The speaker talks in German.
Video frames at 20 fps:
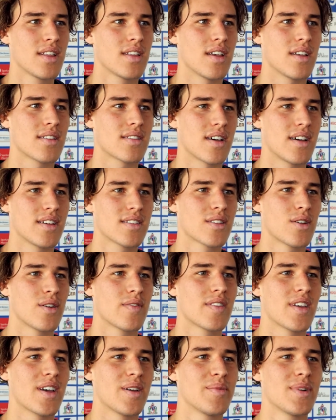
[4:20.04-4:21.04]
der ist heiß drauf,
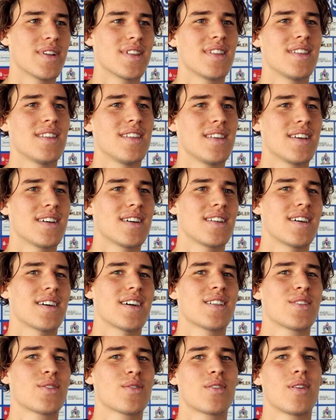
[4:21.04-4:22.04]
da immer die Dinger da
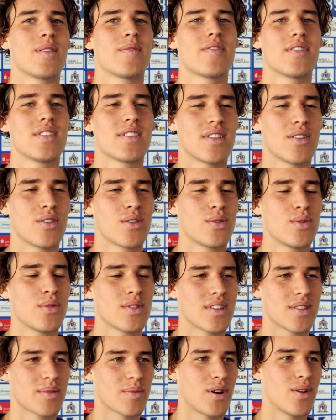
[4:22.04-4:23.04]
reinzuklopfen. Das ist ja auch gut,
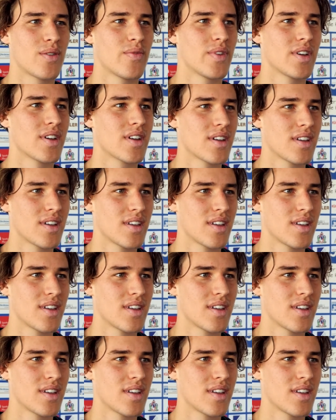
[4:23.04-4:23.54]
das brauchen wir.